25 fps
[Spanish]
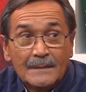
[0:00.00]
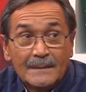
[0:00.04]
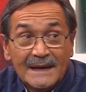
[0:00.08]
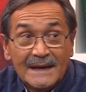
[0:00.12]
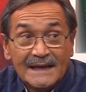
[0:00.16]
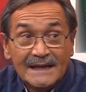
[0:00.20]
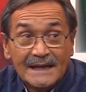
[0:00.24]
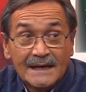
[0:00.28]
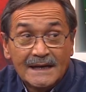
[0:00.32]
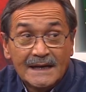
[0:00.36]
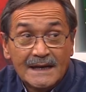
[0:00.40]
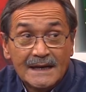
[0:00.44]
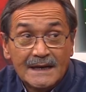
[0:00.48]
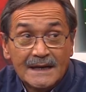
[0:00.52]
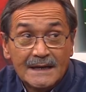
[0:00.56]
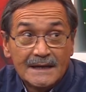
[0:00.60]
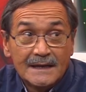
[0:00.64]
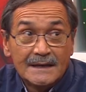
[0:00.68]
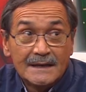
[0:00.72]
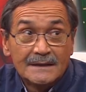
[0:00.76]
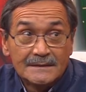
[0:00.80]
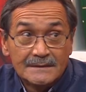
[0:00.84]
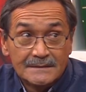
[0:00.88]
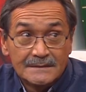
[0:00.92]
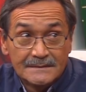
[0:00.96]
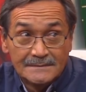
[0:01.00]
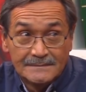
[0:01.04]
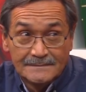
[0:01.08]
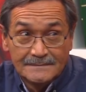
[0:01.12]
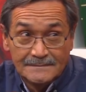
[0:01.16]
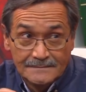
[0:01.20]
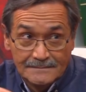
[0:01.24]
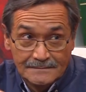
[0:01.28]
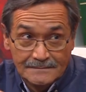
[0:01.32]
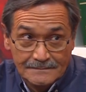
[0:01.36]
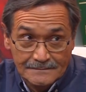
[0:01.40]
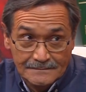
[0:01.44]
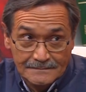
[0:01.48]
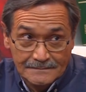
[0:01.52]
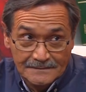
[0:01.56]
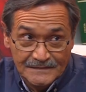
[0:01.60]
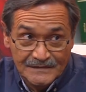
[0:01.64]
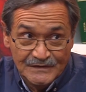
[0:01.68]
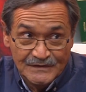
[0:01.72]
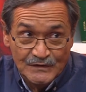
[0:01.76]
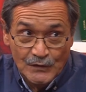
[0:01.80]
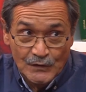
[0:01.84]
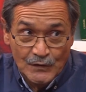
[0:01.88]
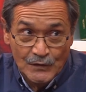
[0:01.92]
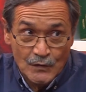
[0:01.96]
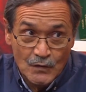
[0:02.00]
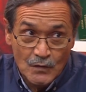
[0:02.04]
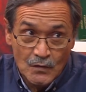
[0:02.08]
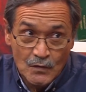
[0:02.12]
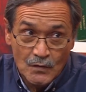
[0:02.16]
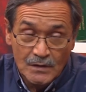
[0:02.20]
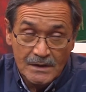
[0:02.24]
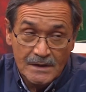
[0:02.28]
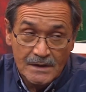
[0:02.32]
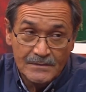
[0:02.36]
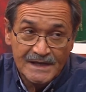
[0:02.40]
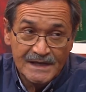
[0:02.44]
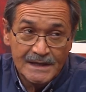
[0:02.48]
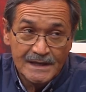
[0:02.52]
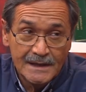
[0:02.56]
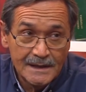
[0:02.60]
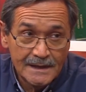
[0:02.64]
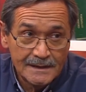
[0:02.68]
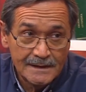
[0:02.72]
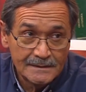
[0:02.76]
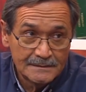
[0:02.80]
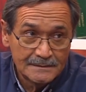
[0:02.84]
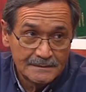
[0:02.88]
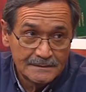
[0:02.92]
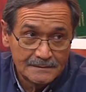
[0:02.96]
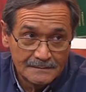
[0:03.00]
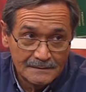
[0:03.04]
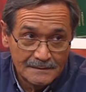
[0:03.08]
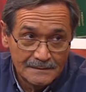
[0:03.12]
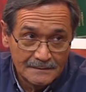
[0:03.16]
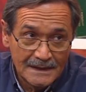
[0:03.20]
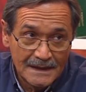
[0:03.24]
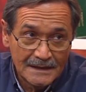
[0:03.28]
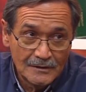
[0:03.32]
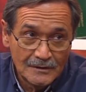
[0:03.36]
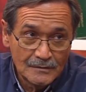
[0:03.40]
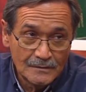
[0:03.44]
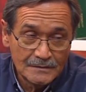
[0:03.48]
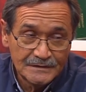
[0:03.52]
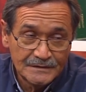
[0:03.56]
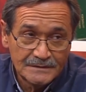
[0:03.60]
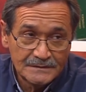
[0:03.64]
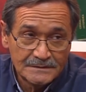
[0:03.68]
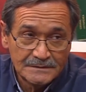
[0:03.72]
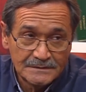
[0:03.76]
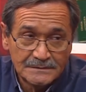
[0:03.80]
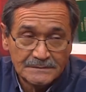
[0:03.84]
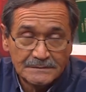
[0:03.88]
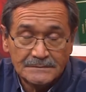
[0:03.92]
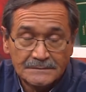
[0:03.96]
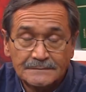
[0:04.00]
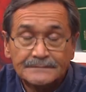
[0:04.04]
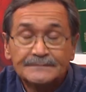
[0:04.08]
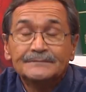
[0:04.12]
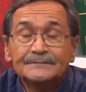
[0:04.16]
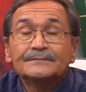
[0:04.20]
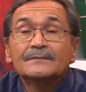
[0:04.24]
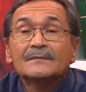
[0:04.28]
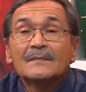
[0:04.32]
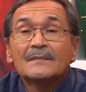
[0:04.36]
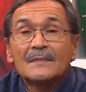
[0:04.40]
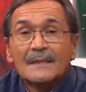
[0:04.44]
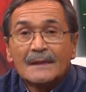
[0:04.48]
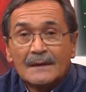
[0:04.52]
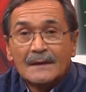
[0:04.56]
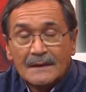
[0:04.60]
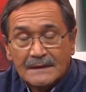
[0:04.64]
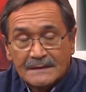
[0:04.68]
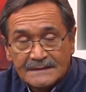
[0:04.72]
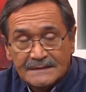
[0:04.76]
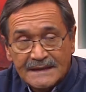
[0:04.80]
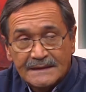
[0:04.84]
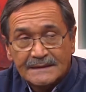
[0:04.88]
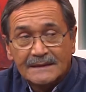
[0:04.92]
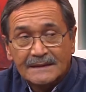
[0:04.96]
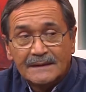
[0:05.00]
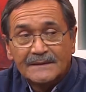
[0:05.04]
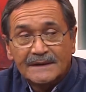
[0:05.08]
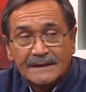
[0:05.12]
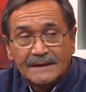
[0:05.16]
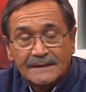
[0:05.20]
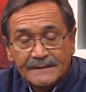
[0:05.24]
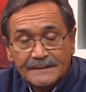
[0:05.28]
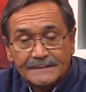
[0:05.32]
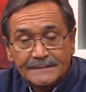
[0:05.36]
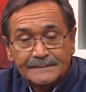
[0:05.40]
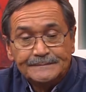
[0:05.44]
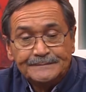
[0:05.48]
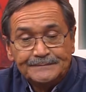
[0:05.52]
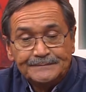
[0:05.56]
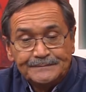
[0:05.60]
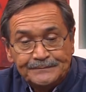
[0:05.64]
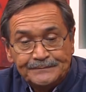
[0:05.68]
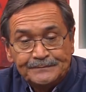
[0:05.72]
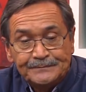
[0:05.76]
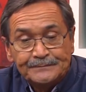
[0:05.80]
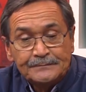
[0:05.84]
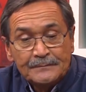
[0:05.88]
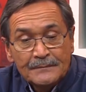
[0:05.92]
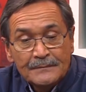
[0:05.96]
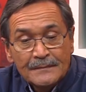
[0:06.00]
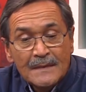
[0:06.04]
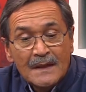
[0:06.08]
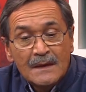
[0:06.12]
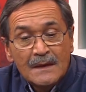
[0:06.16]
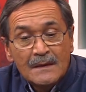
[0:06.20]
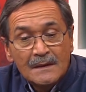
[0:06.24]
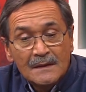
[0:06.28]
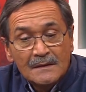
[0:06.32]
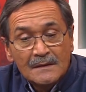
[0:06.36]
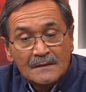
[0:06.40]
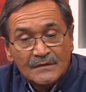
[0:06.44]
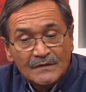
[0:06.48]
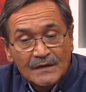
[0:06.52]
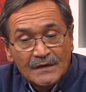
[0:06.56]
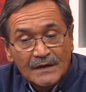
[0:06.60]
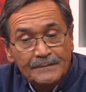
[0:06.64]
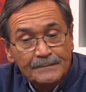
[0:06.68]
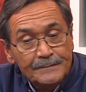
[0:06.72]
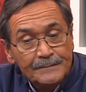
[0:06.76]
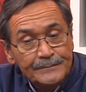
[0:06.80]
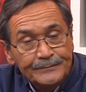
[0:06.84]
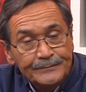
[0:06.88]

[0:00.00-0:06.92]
pareja sonó y me llegan. Y termina, y termina la relación, claro. Exactamente. ¿Mm? Sí. sí.